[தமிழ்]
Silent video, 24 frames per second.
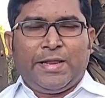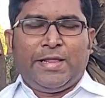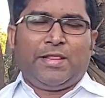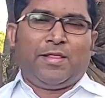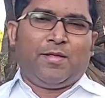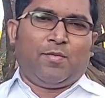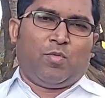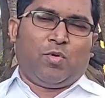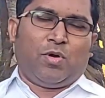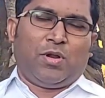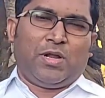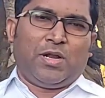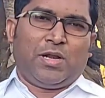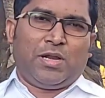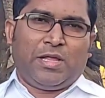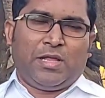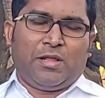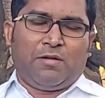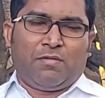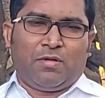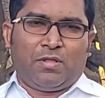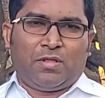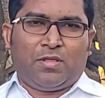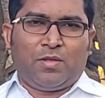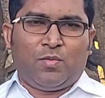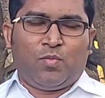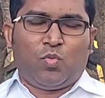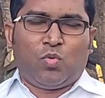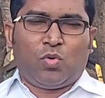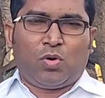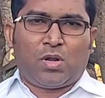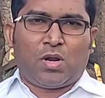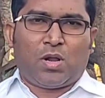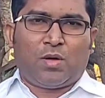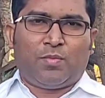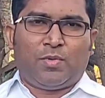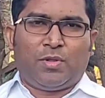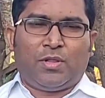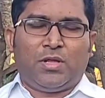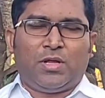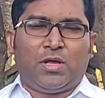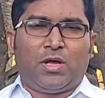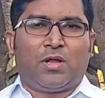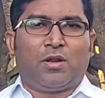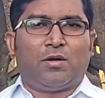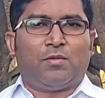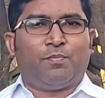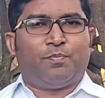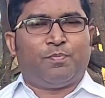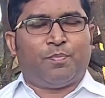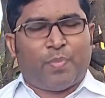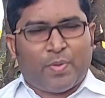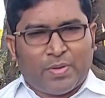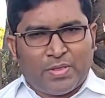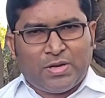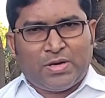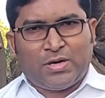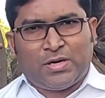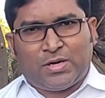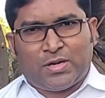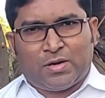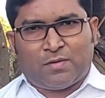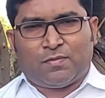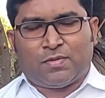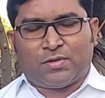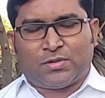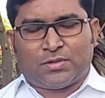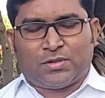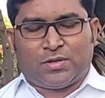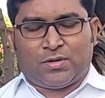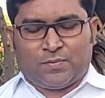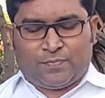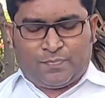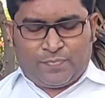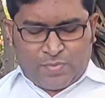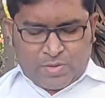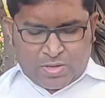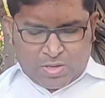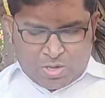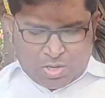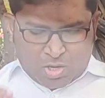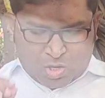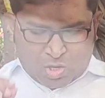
நீதிமொழிகள் இருபத்தி மூன்றாம் அதிகாரம் பதினெட்டாம் வசனம்